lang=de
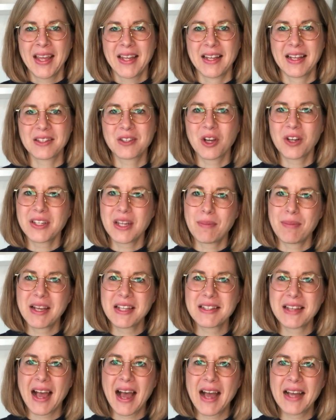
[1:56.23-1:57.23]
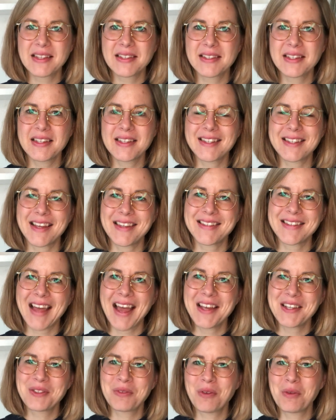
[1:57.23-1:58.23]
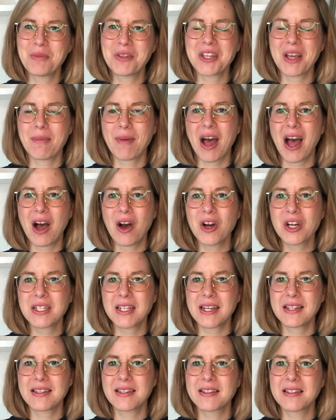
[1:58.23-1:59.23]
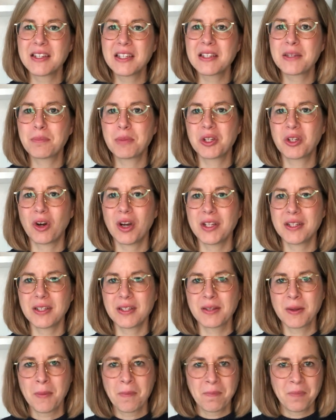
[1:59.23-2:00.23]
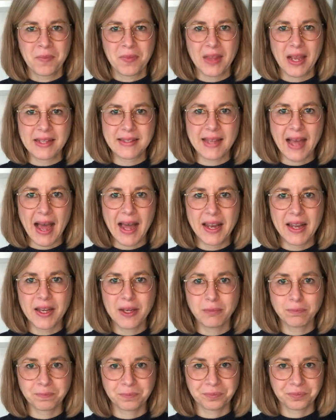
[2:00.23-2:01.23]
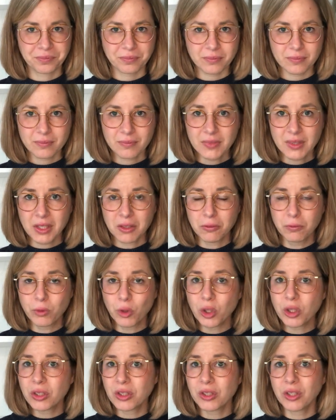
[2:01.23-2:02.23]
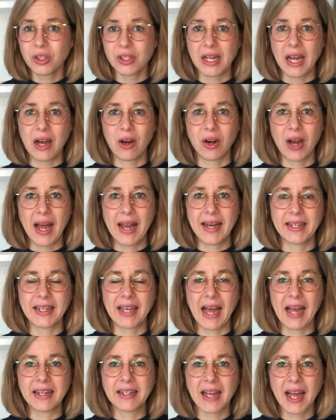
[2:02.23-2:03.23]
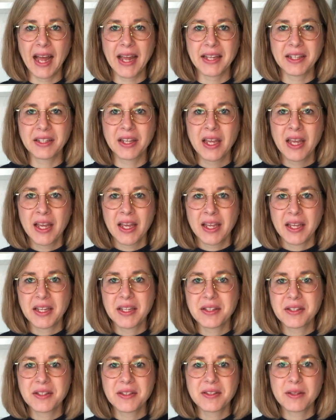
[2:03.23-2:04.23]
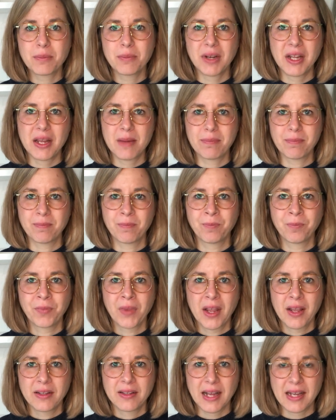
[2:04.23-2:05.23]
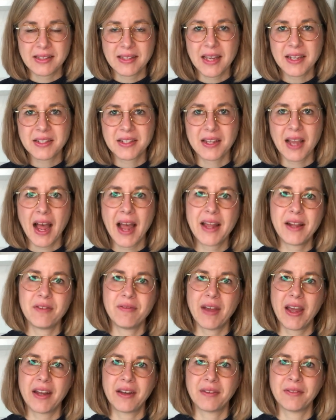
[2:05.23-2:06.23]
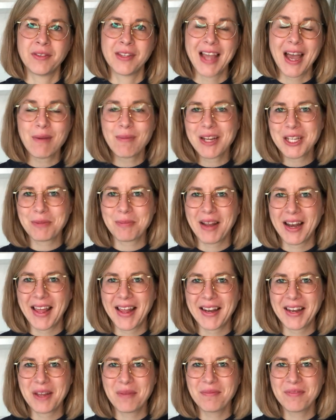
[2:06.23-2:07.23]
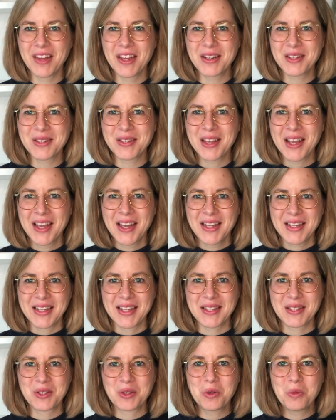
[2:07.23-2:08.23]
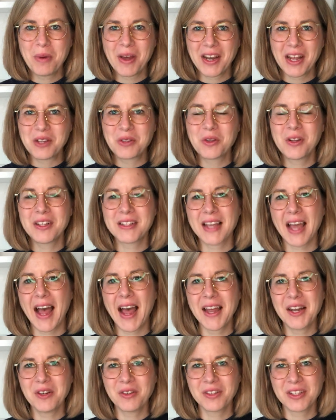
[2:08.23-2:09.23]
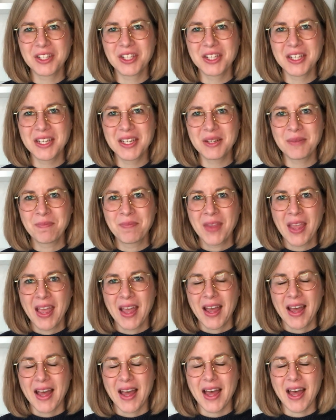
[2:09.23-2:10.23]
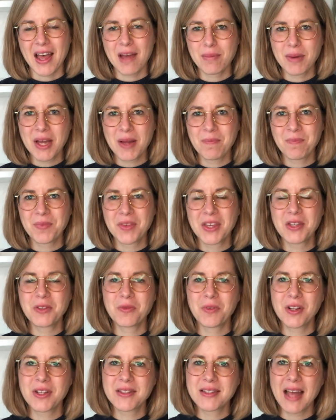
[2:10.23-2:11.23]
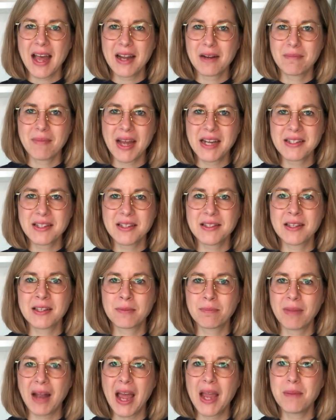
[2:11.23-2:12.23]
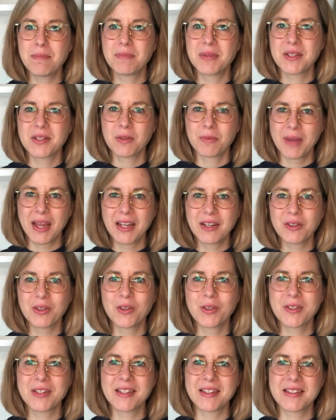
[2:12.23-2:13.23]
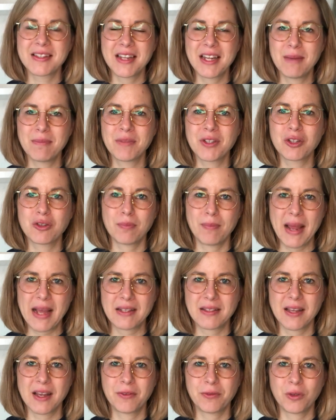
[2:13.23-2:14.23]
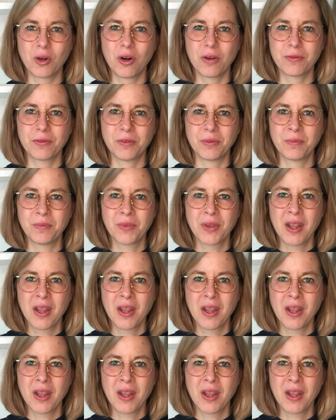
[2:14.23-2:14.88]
Dass Gott der beste Arzt ist, das heißt für mich aber auch, dass es nicht bedeutet, dass alle Wunden oder auch Krankheiten, in diesem Leben tatsächlich heil werden. Ja, manchmal erleben wir das, dass übernatürliche Heilung geschieht, aber ich würde sagen, manches das bleibt bis zum Ende unseres Lebens schmerzhaft offen.